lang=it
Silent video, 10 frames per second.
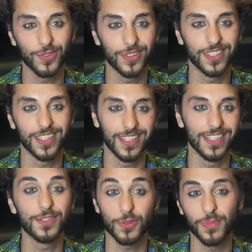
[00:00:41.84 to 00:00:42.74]
tutti
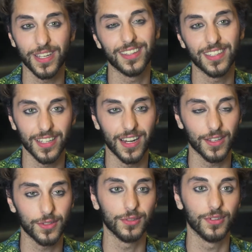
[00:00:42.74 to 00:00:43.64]
gli strumenti
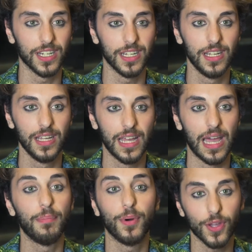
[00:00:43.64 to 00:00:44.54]
dell'attore
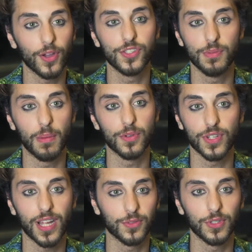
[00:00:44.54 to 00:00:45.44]
e poi oggi abbiamo
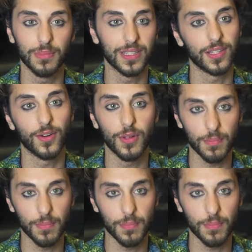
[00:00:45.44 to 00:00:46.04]
cercato di metterlo